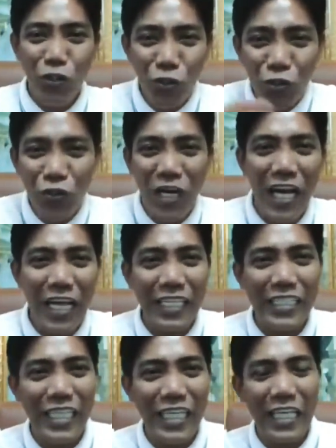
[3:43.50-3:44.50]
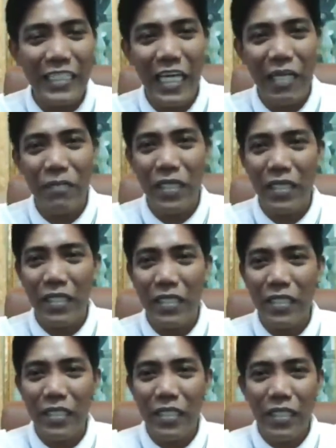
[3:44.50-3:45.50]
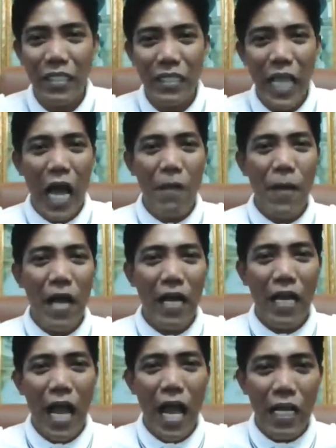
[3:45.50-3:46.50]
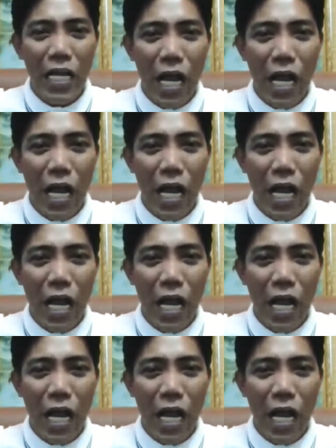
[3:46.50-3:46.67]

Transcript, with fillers: Yun ho yung aking sinasabi. Na kapag ka